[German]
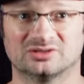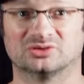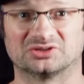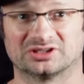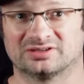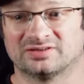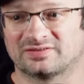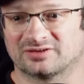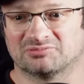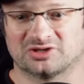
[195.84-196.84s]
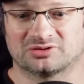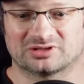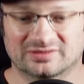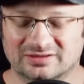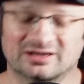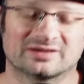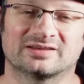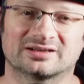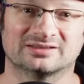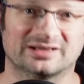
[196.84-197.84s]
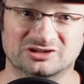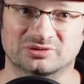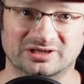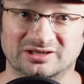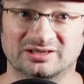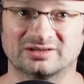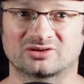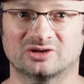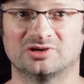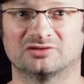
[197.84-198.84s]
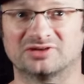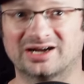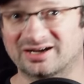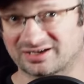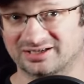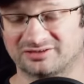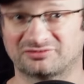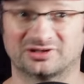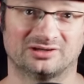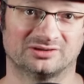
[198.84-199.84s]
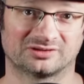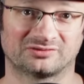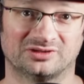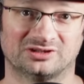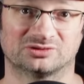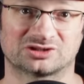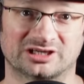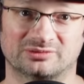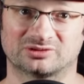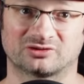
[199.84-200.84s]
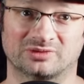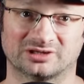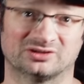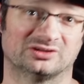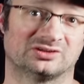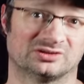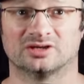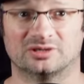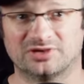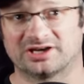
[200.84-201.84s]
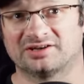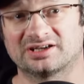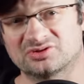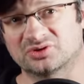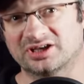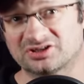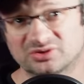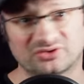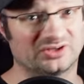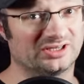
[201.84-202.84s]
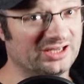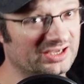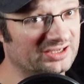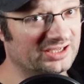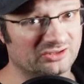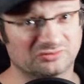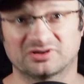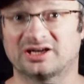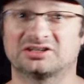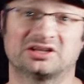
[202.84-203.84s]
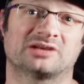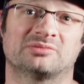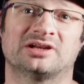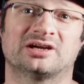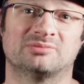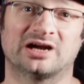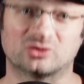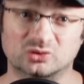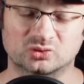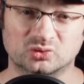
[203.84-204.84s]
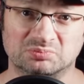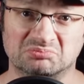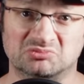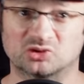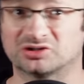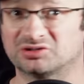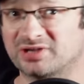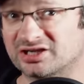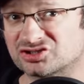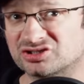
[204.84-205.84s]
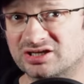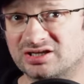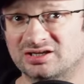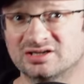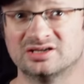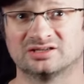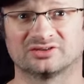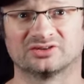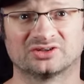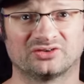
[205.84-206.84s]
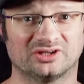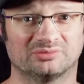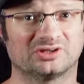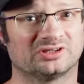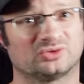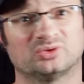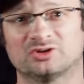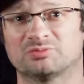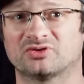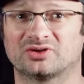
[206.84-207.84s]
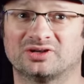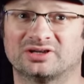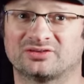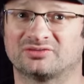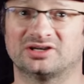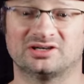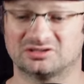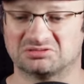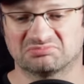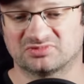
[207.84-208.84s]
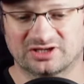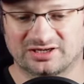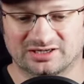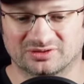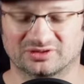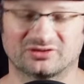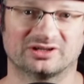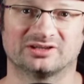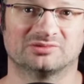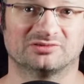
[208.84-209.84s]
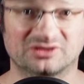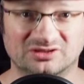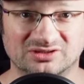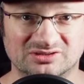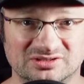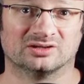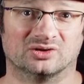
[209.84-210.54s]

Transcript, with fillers: Und drittens ähm, habe ich ganz klar gesagt, nein, Tracking-Links kommen mir auf gar keinen Fall irgendwie in die Beschreibung, das mache ich nicht. Ähm, ja, dann dachte ich, okay, ich nutze die Gelegenheit und frage direkt mal nach dem Akkutypen oder dem Hersteller. Das interessiert mich natürlich besonders, weil, ähm, keine Ahnung, ist halt immer wichtig.